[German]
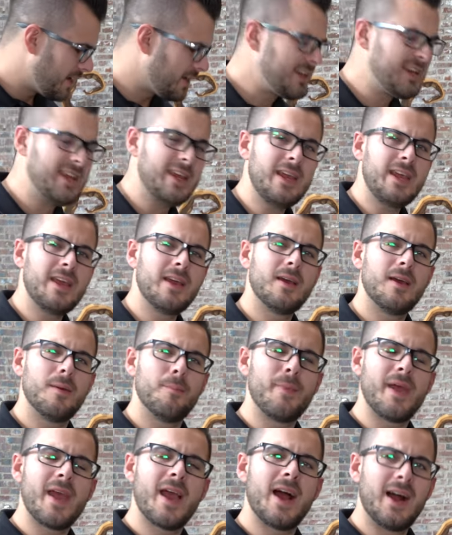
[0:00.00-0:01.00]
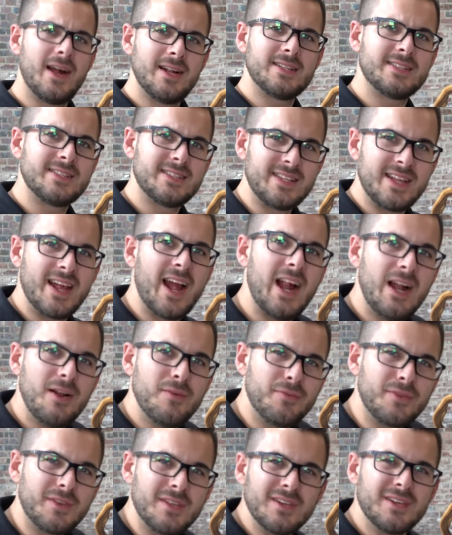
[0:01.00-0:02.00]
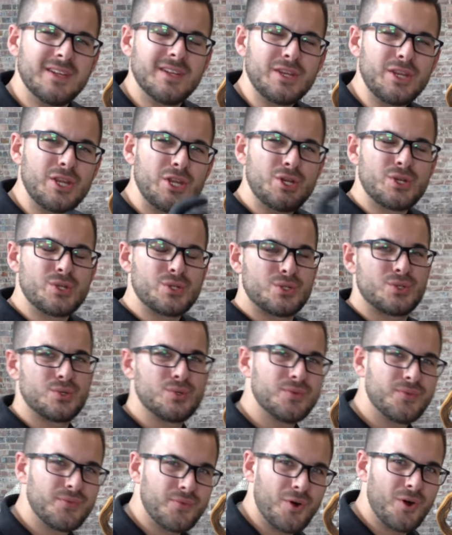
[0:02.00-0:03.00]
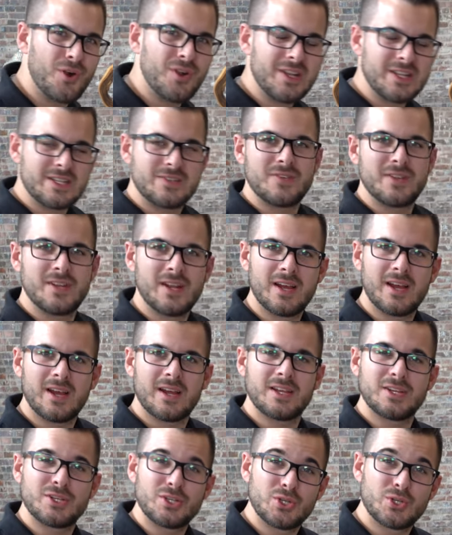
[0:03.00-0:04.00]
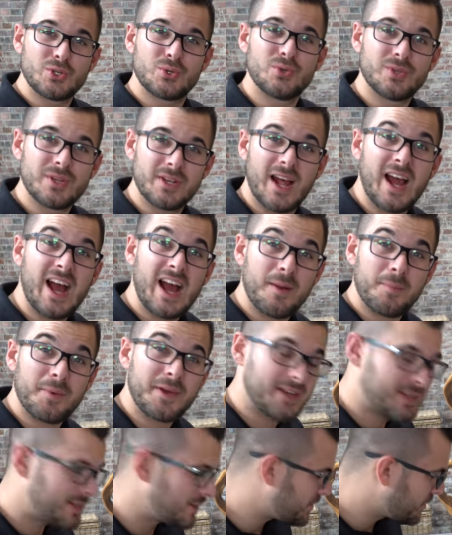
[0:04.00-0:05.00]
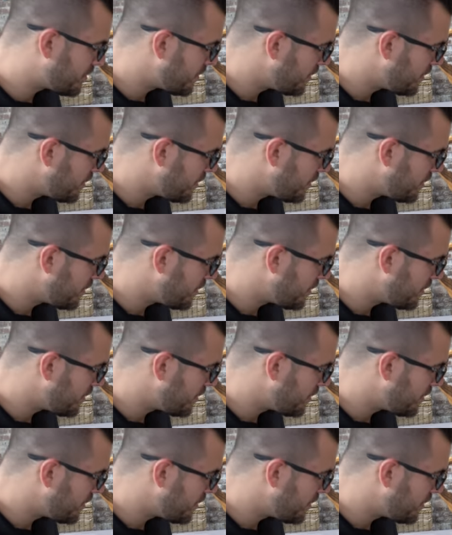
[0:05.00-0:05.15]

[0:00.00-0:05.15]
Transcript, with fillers: nie mehr als die Hälfte, nicht zu voll, dass wir da richtig schön dran arbeiten